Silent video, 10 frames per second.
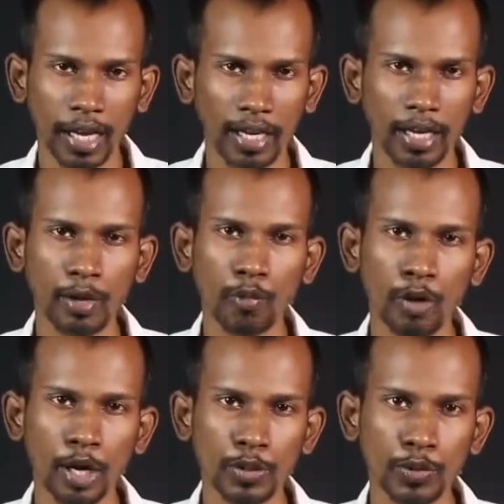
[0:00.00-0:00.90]
நல்லா
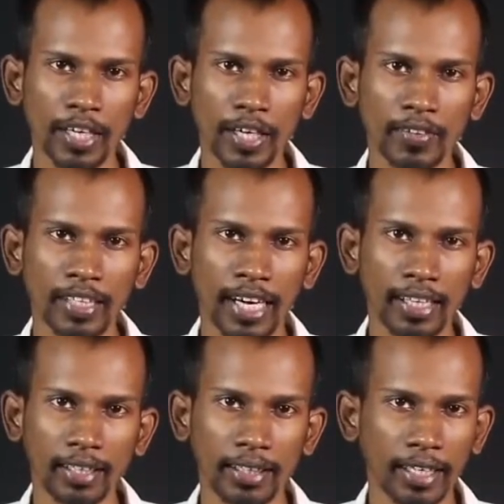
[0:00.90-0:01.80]
ஓலைச்சுவடிகளை வந்து
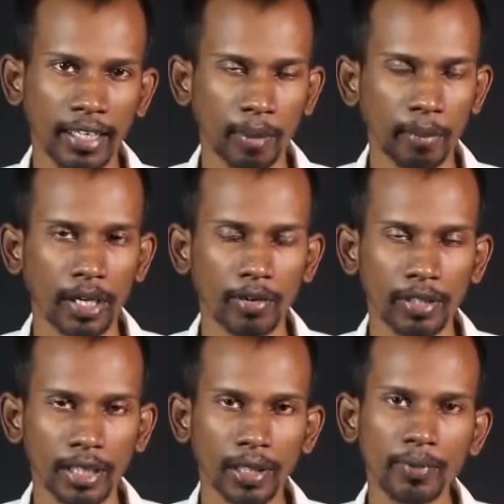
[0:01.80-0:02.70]
எழுத தெரிந்த நபர்கள்
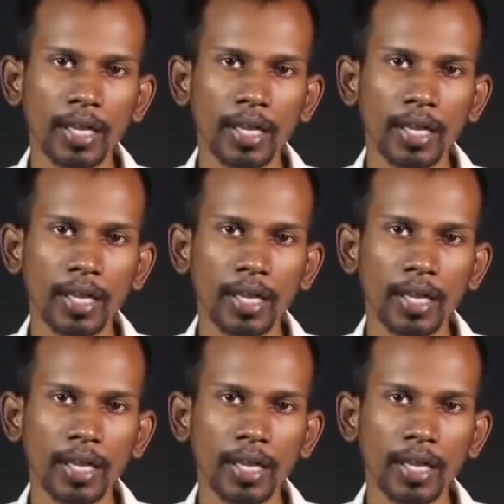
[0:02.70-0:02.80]
வந்து